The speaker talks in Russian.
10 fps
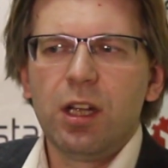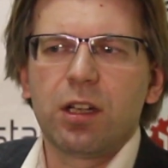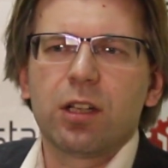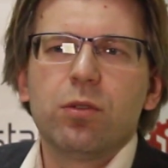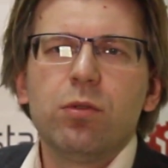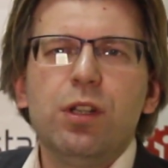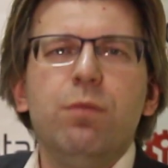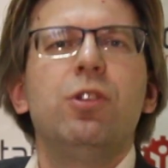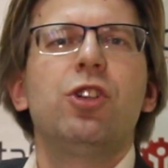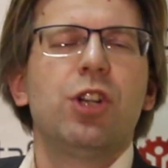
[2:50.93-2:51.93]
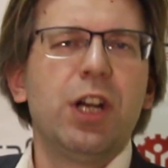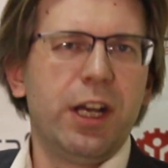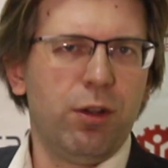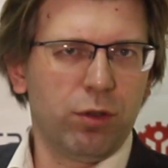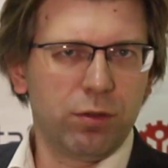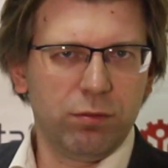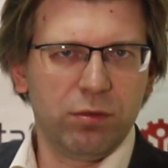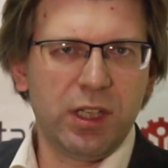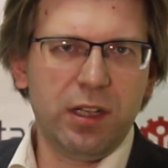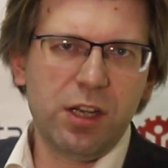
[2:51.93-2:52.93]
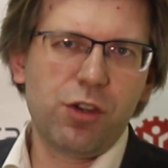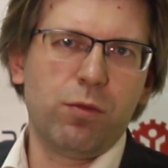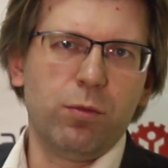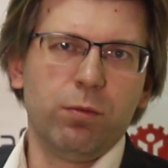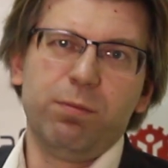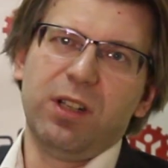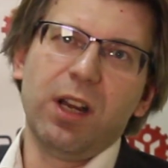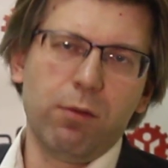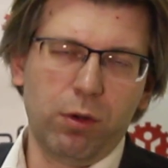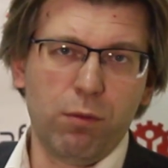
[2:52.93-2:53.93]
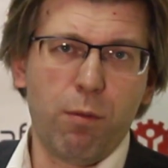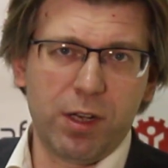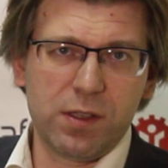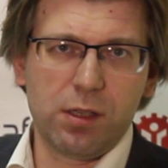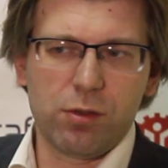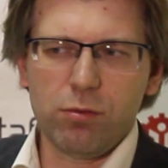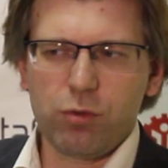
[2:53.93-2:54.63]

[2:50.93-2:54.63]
которые мешают дальнейшему переговорному процессу.